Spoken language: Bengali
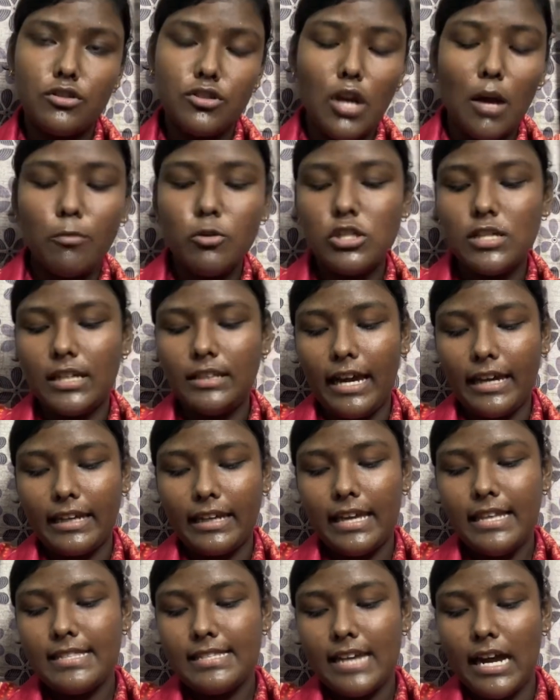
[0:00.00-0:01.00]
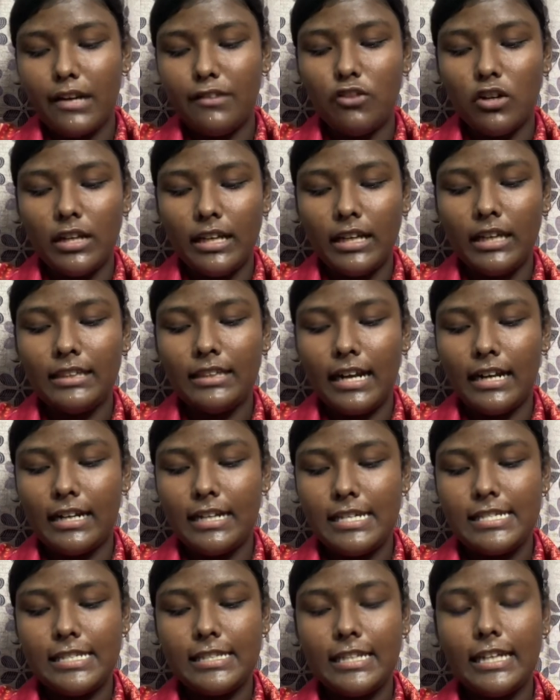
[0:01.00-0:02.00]
সমস্যা থাকে যার ফলে তারা
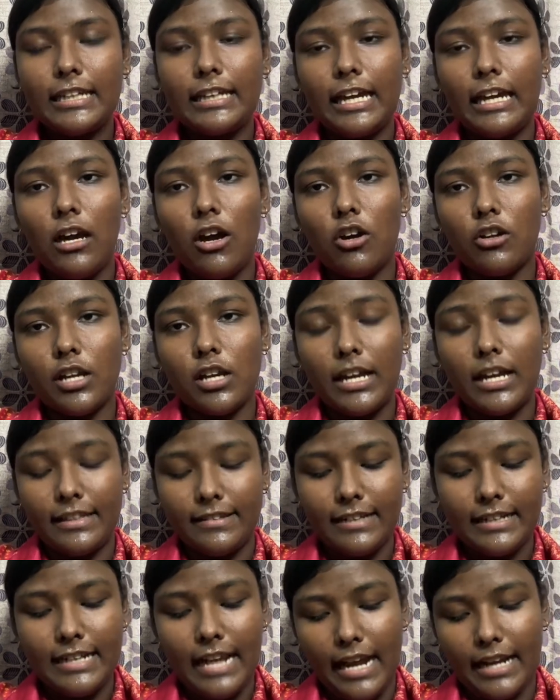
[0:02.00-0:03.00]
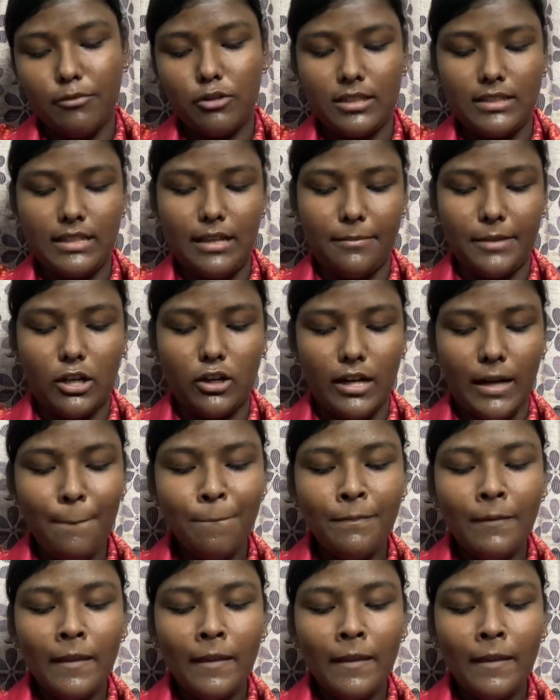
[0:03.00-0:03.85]
নিজেদেরকে অনেক ক্ষেত্রে নারী বলে দাবি করে